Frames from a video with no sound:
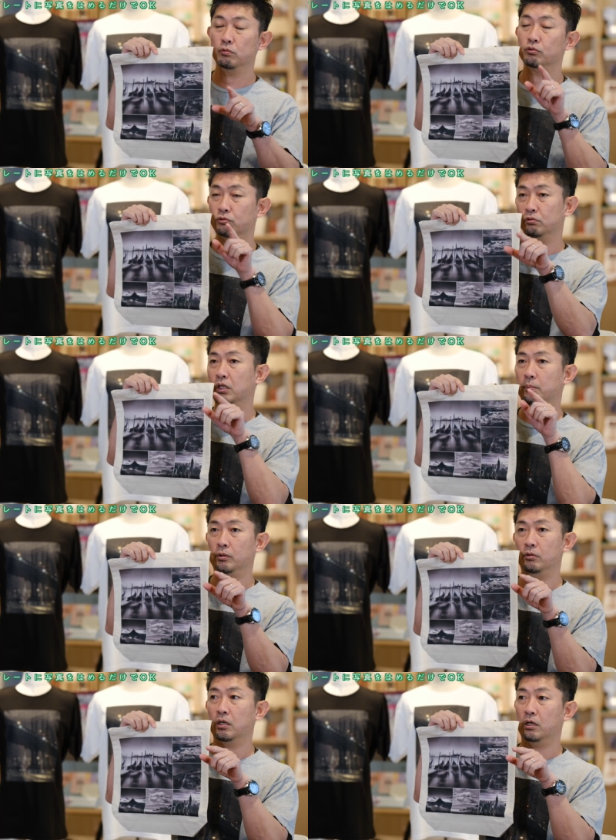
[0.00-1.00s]
文する画
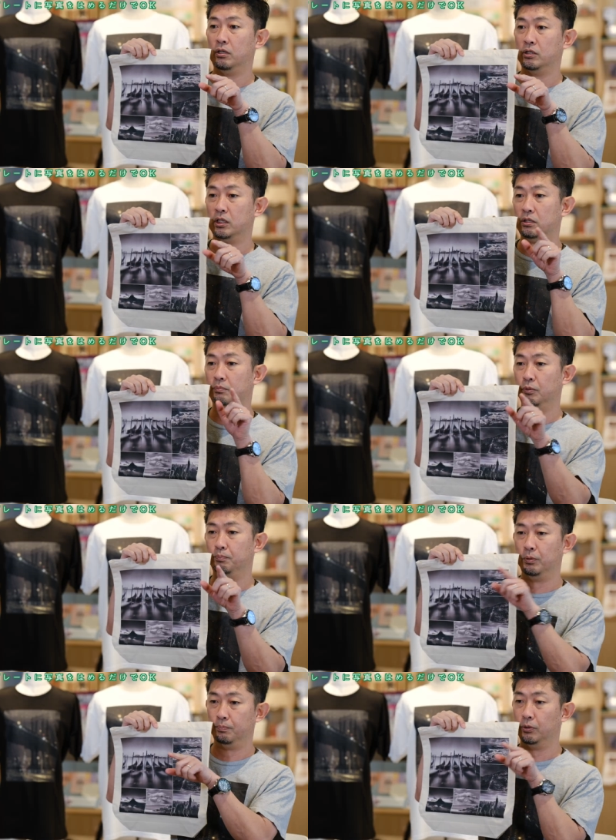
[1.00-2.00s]
面の中に写真を
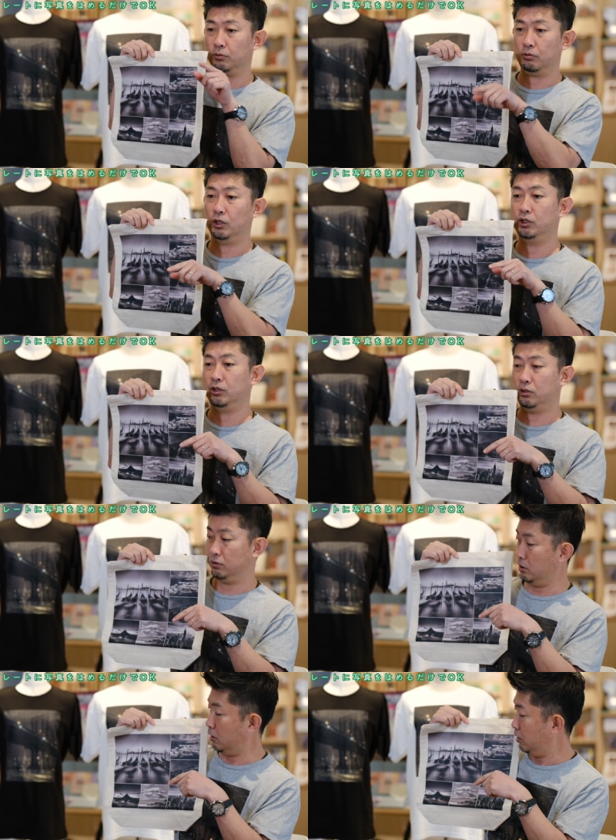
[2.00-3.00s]
ポッポッポッと入れていっ
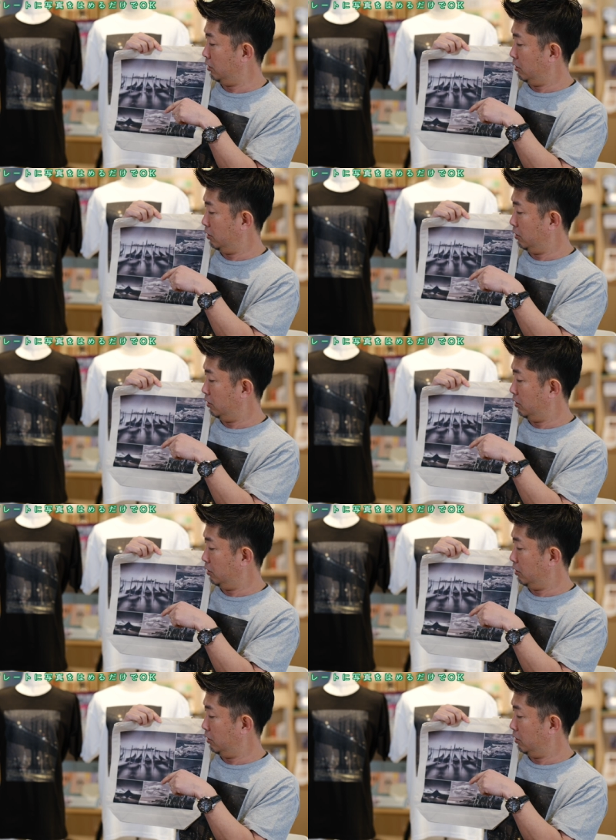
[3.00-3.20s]
て